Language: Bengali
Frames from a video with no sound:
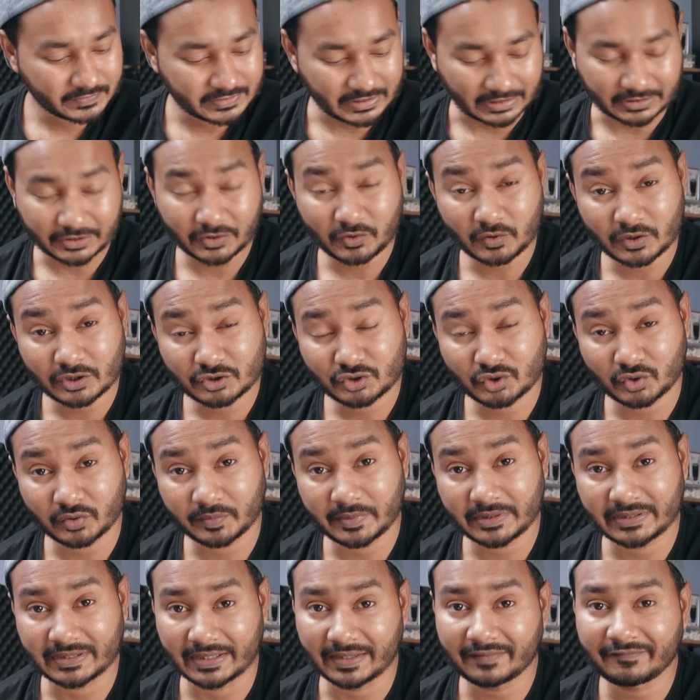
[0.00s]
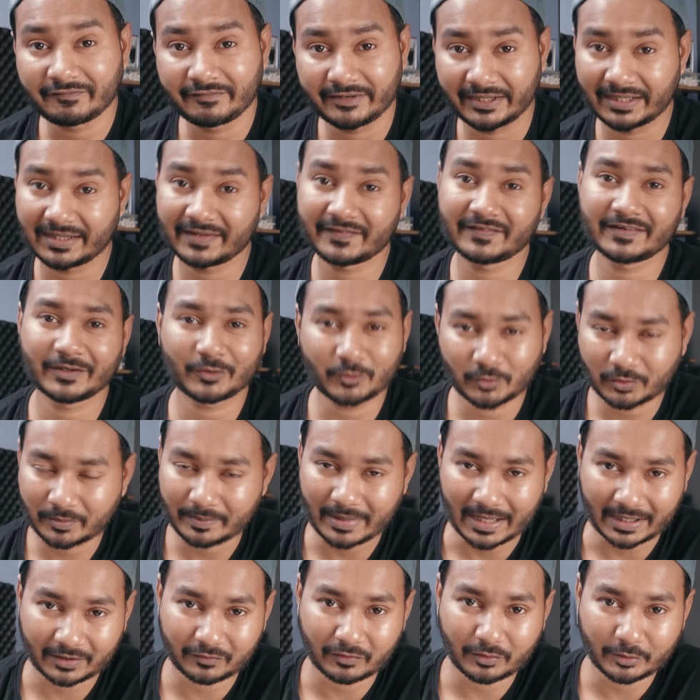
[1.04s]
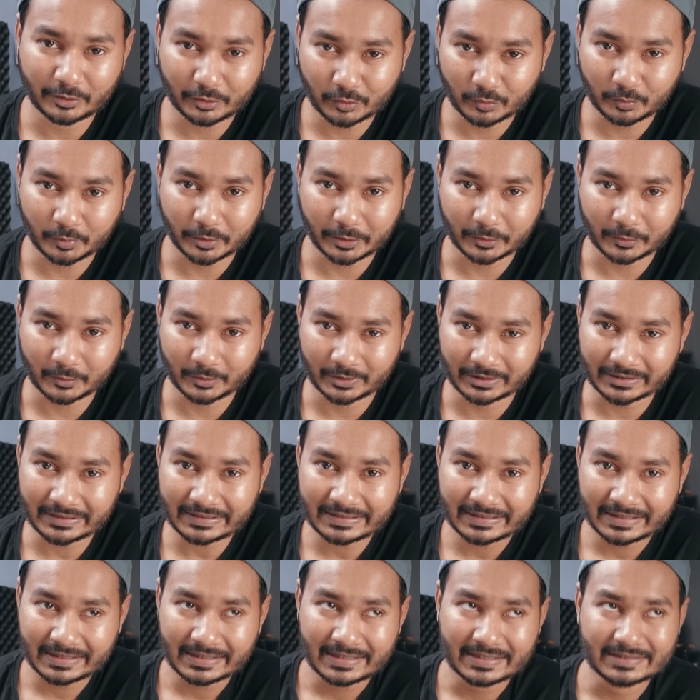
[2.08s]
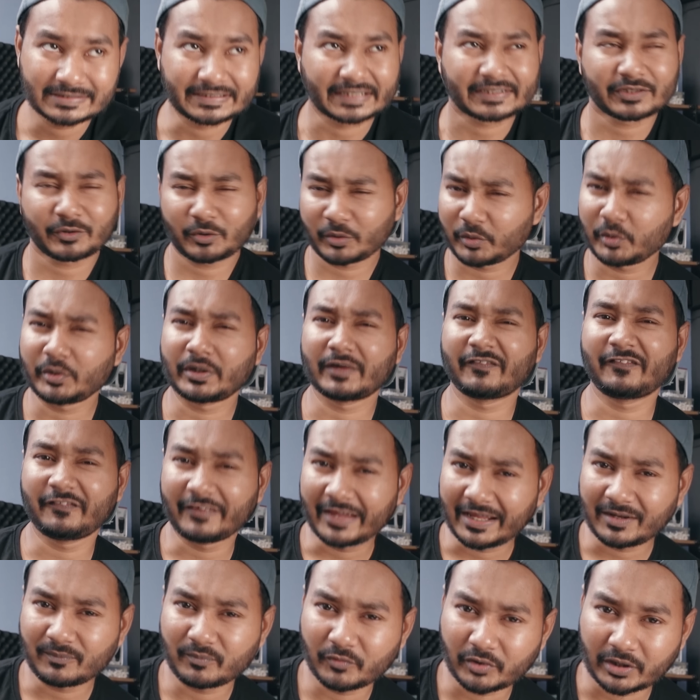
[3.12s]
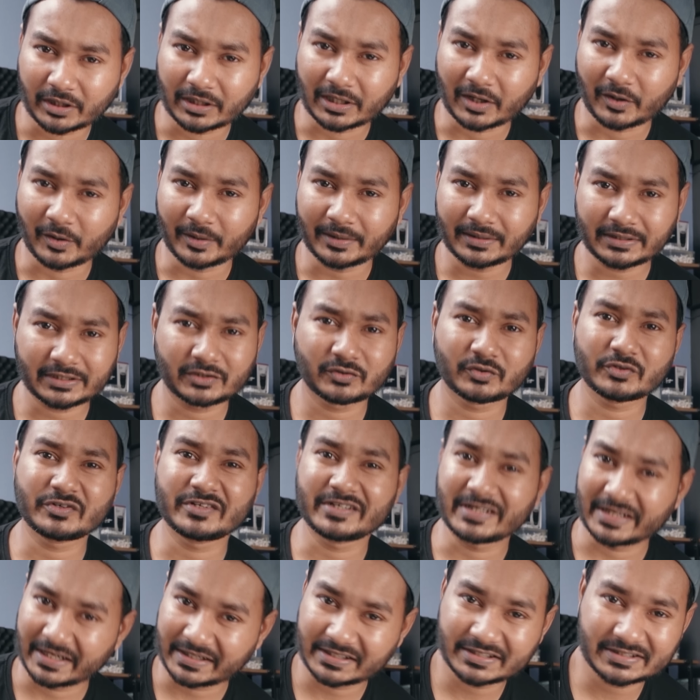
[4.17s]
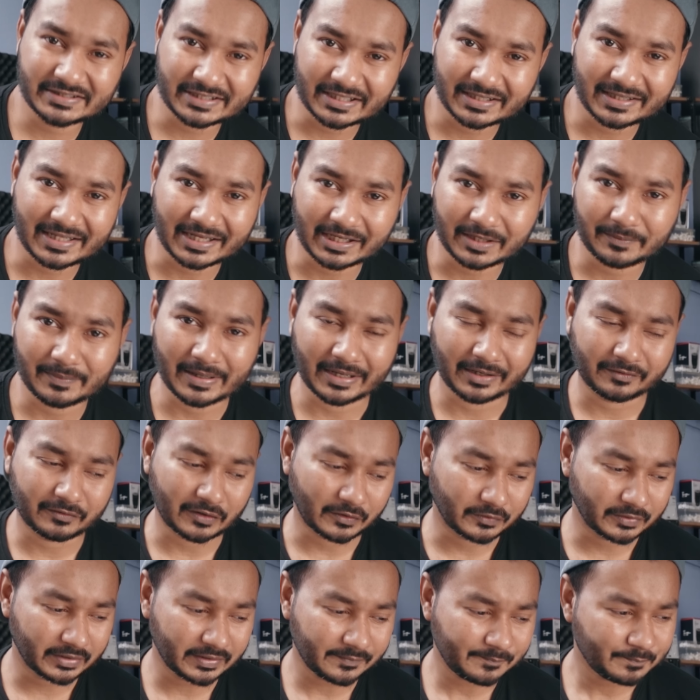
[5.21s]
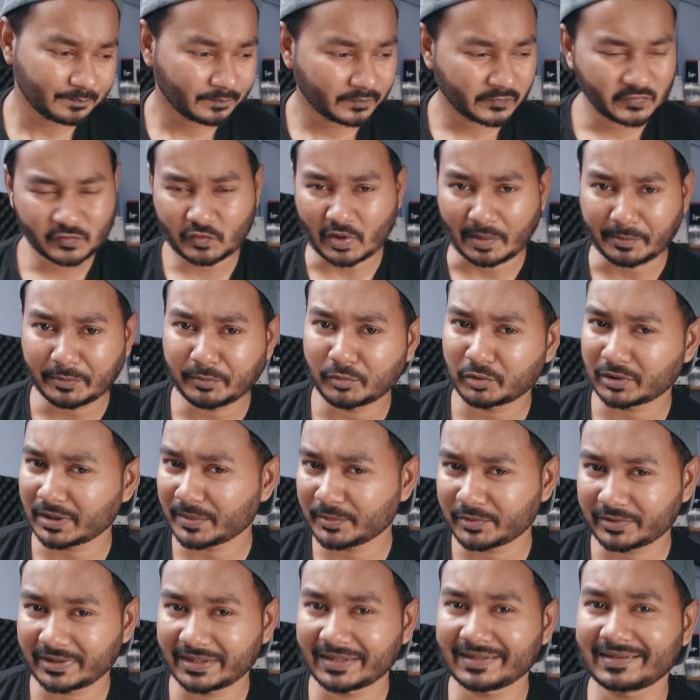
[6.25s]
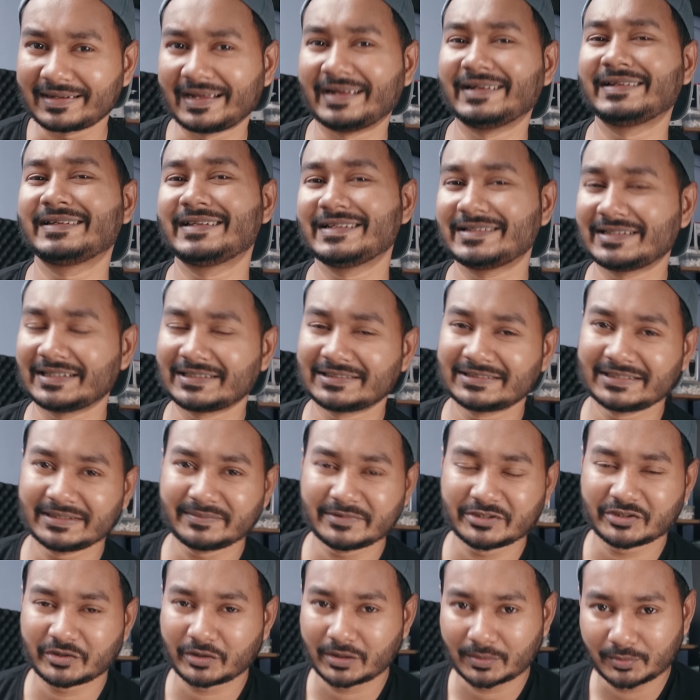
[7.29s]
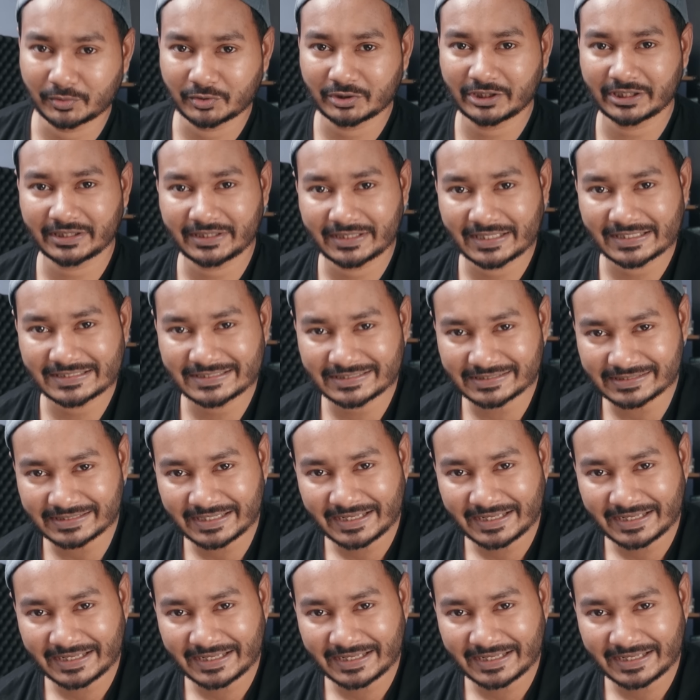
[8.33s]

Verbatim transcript: যাতে করে ছবিটা রিয়েলিস্টিক কোনো ব্যাকগ্রাউন্ডের উপরে করি যাতে করে ওইটা ফেক মনে না হয় একটু টেক্সচার থাকে ব্যাকগ্রাউন্ডে সো আমি মোটামুটি ক্লায়েন্ট কী চাচ্ছে বিষয়টা বুঝে গিয়েছি